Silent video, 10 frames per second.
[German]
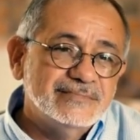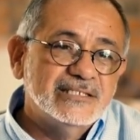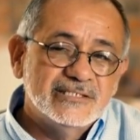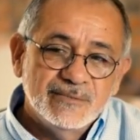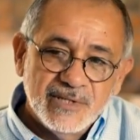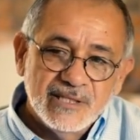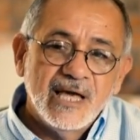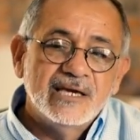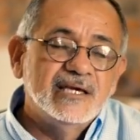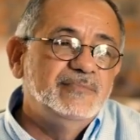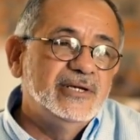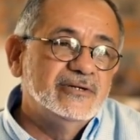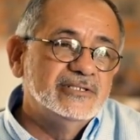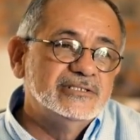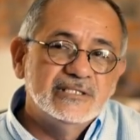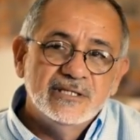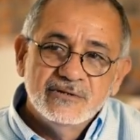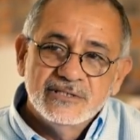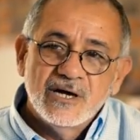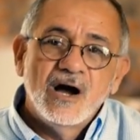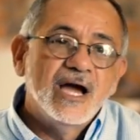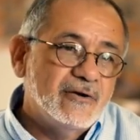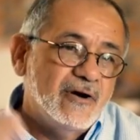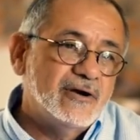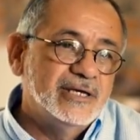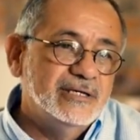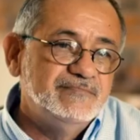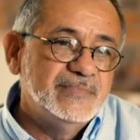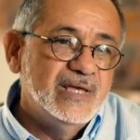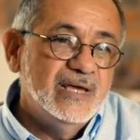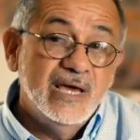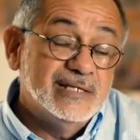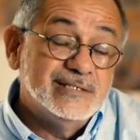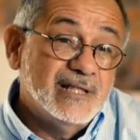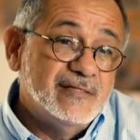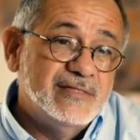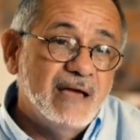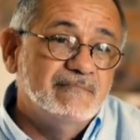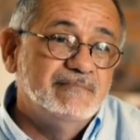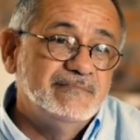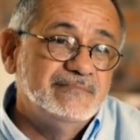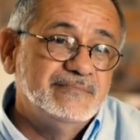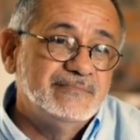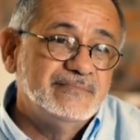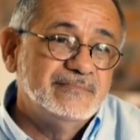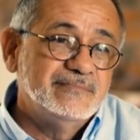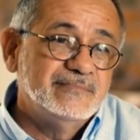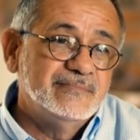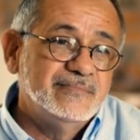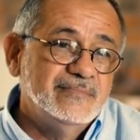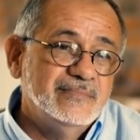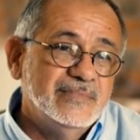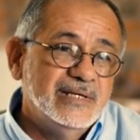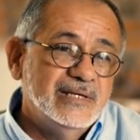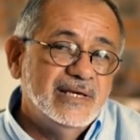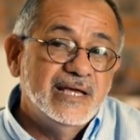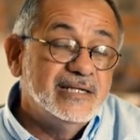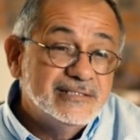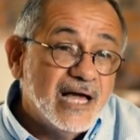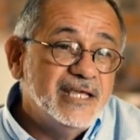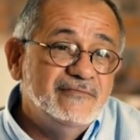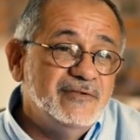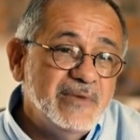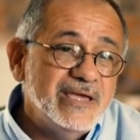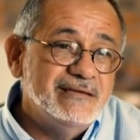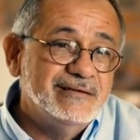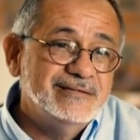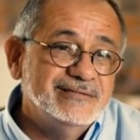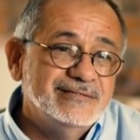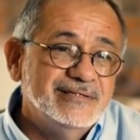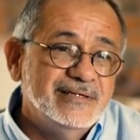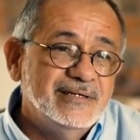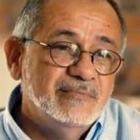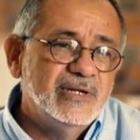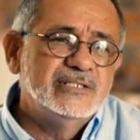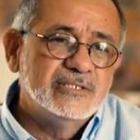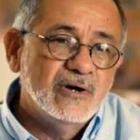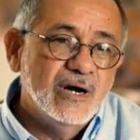Und in diesem Moment wissen sie nichts mehr zu sagen. Und sie mögen es. Sie mögen es einfach, weil es eine Hierarchie gibt und